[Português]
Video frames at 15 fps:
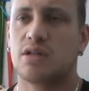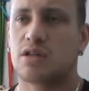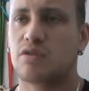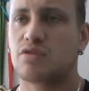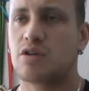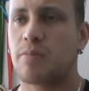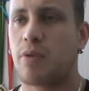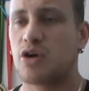
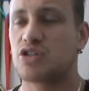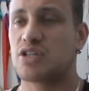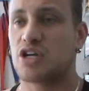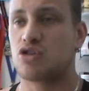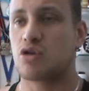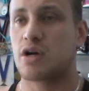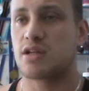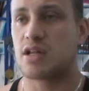Então você pode estar
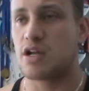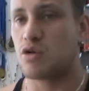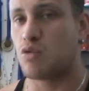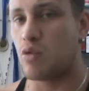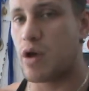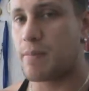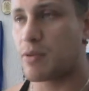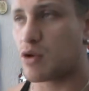jogando ali
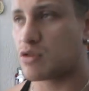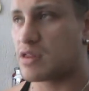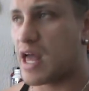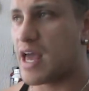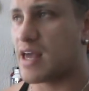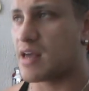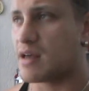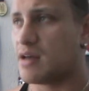um whey
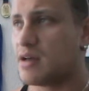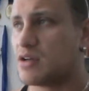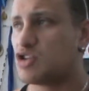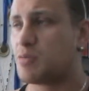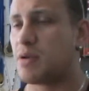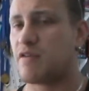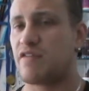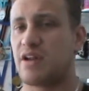protein,
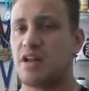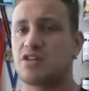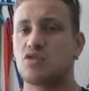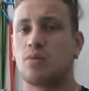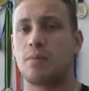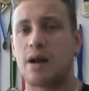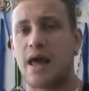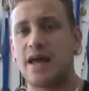de
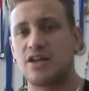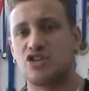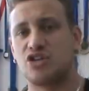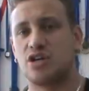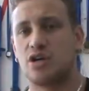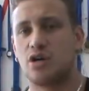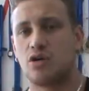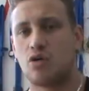preferência um
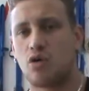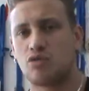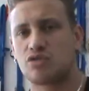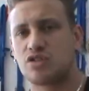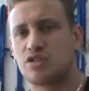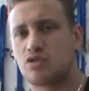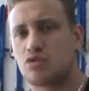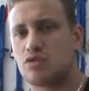blend, ou um
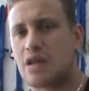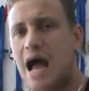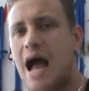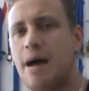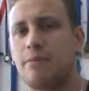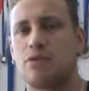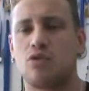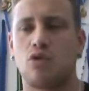
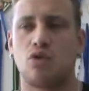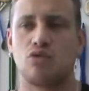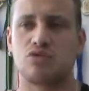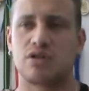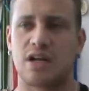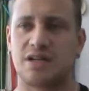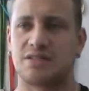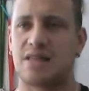5W, ou um
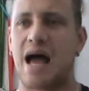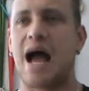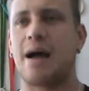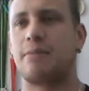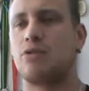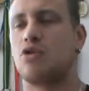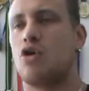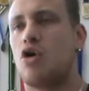
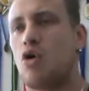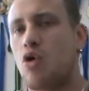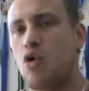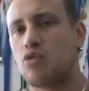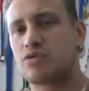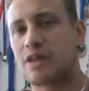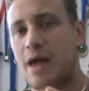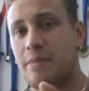3W,
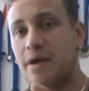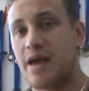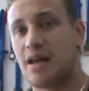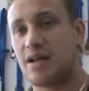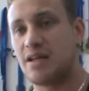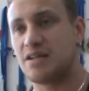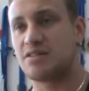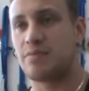ou um time
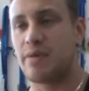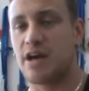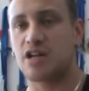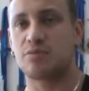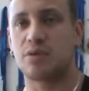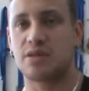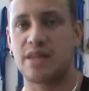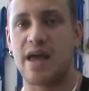release
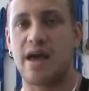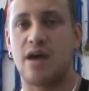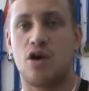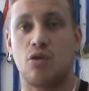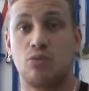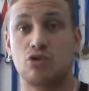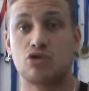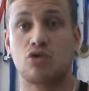mesmo,
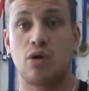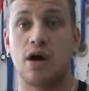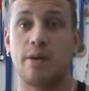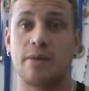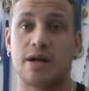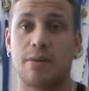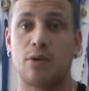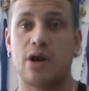até Muscle
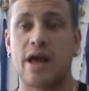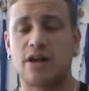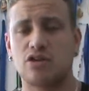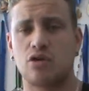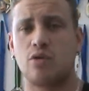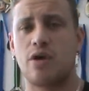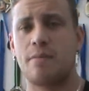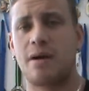Hammer da
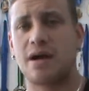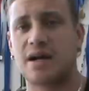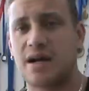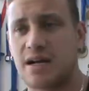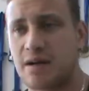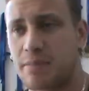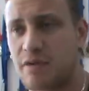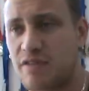Gorect é um whey
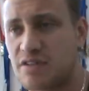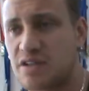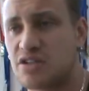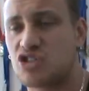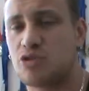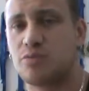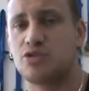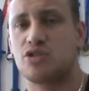bacana para fazer
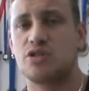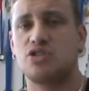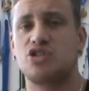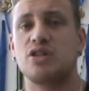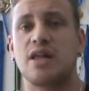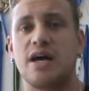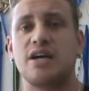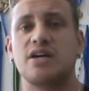esse tipo de,
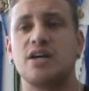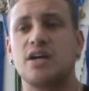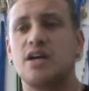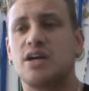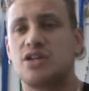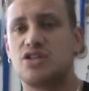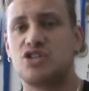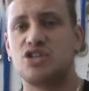de, lan,
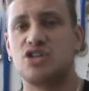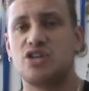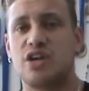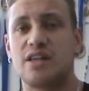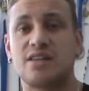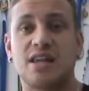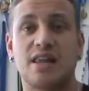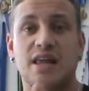de
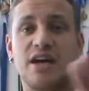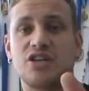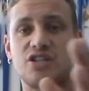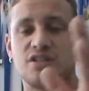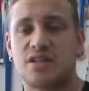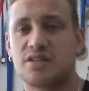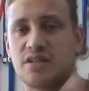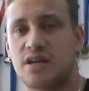entre
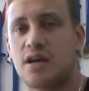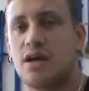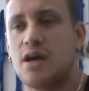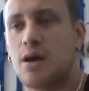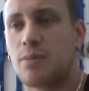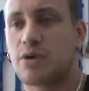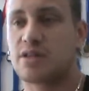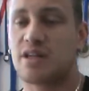lanches assim,
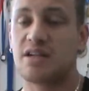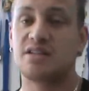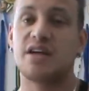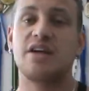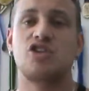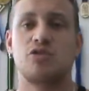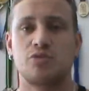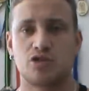porque tem
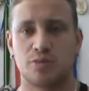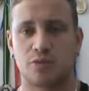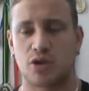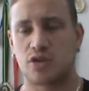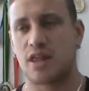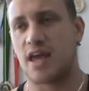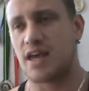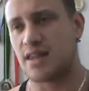seis tipos de
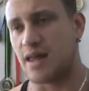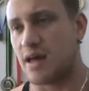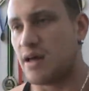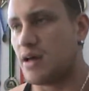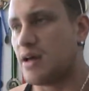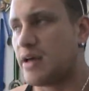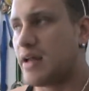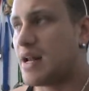proteína,
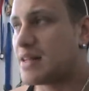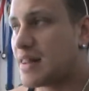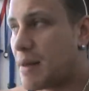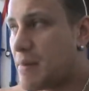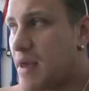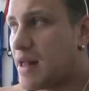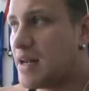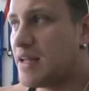ele é
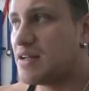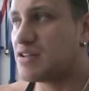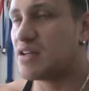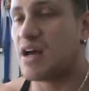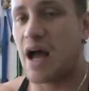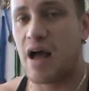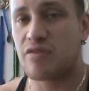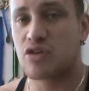time release.
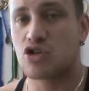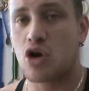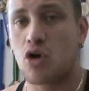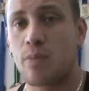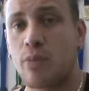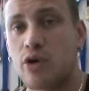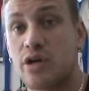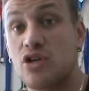Aí você
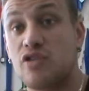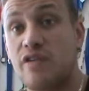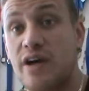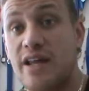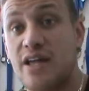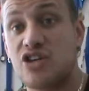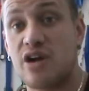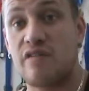joga um pouquinho de
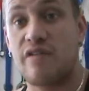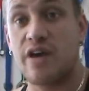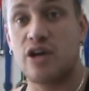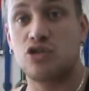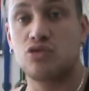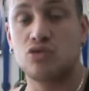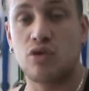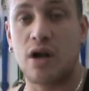farinha de aveia
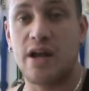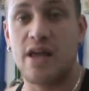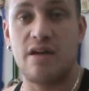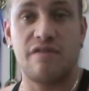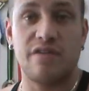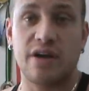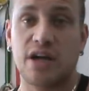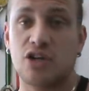junto ali e
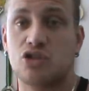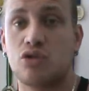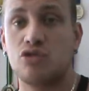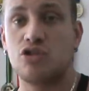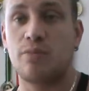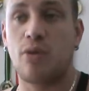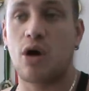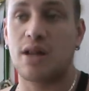fica show
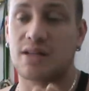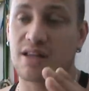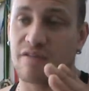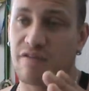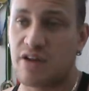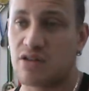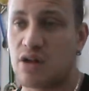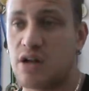de bola, tá
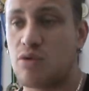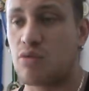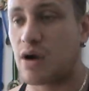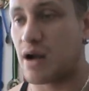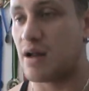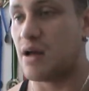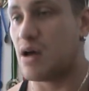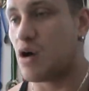feito ali um
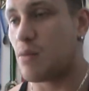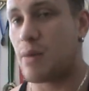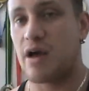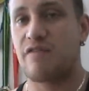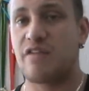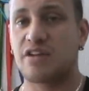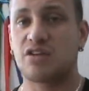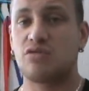car uma
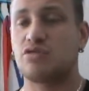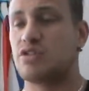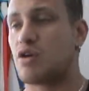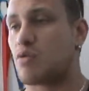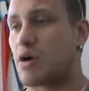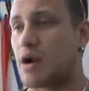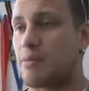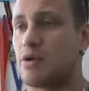refeiçãozinha,
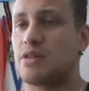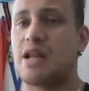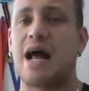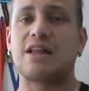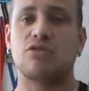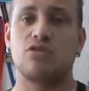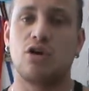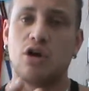um
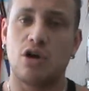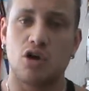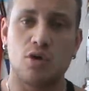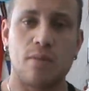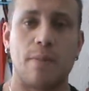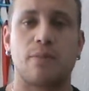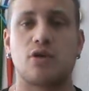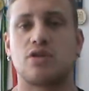carboidrato e
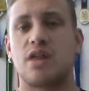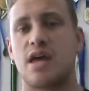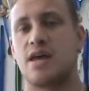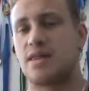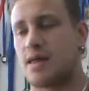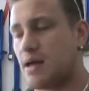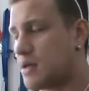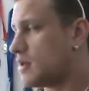uma
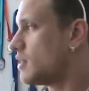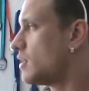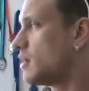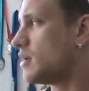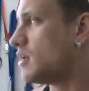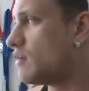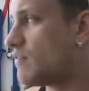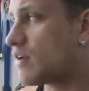proteína,
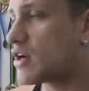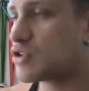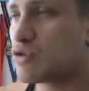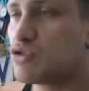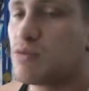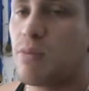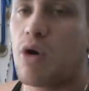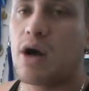e fica
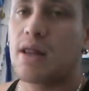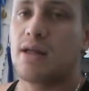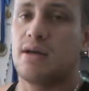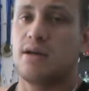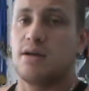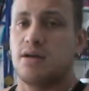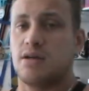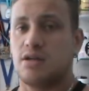show de bola.
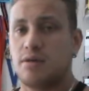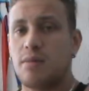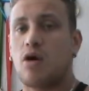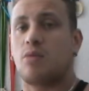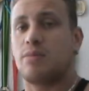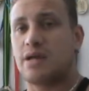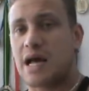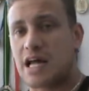
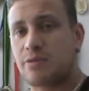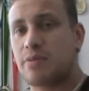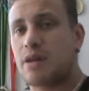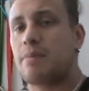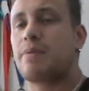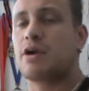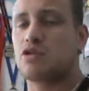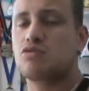Irmão, obrigado
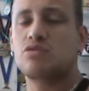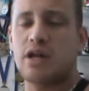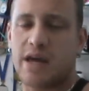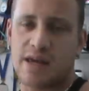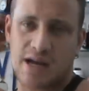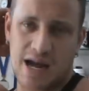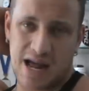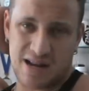pela pergunta
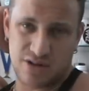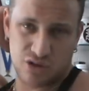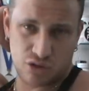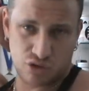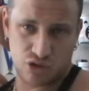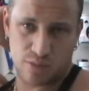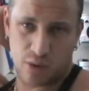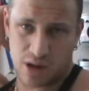aí, cara,
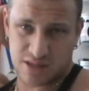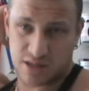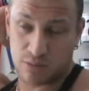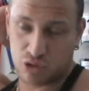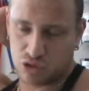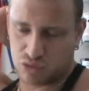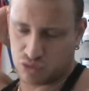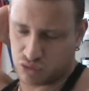show de bola,
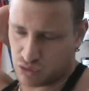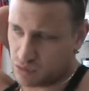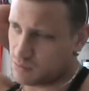tamo junto.